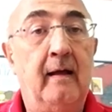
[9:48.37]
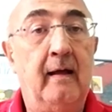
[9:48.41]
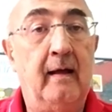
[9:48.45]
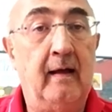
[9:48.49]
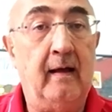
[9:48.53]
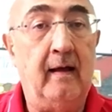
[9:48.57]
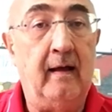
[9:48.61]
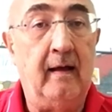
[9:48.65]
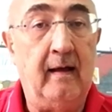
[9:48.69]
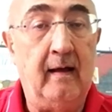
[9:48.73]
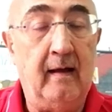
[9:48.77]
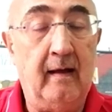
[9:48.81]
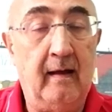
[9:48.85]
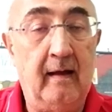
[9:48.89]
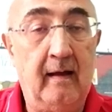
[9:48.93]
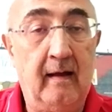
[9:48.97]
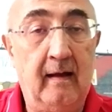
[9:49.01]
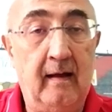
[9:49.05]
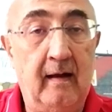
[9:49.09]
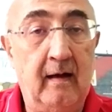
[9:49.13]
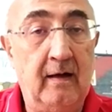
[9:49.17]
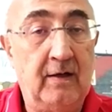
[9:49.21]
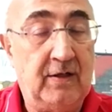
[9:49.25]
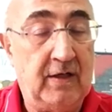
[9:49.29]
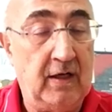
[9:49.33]

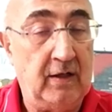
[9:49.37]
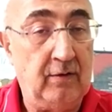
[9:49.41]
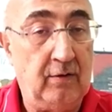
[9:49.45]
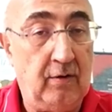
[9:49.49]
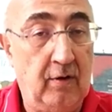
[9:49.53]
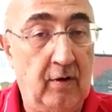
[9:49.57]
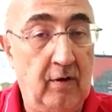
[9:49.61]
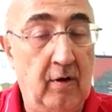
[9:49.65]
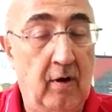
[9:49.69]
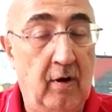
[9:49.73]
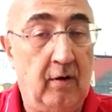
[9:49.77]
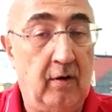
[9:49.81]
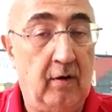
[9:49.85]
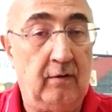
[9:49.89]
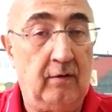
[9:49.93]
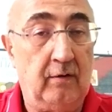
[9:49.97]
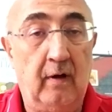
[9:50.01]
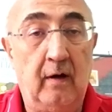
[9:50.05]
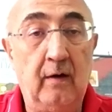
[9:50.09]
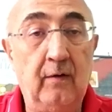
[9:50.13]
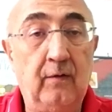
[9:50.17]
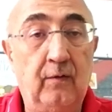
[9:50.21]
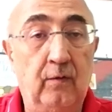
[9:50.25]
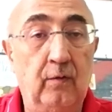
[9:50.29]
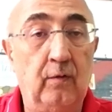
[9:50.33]
eh, il centro nord e
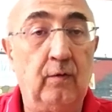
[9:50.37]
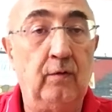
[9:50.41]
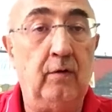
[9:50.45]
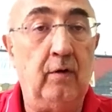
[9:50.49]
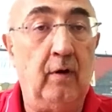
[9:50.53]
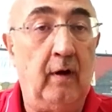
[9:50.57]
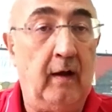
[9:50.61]
il sud